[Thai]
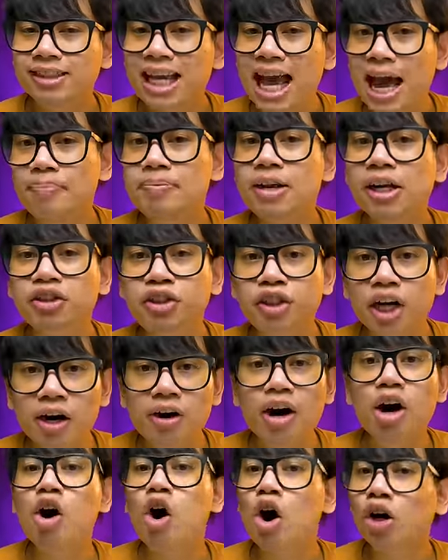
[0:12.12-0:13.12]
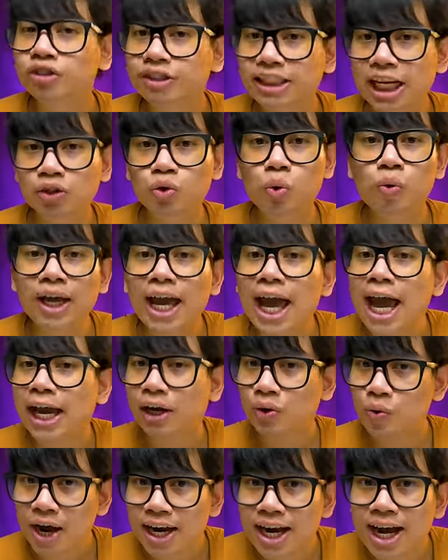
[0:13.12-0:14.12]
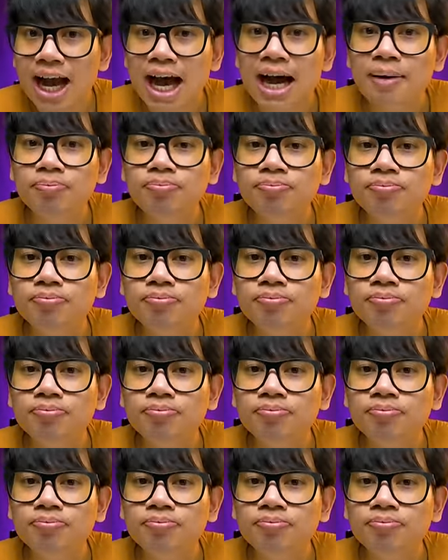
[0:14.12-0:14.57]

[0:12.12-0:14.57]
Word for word: แถมยังเชื่อเรื่องของเสียงตุ๊กแกอีกด้วยนะครับ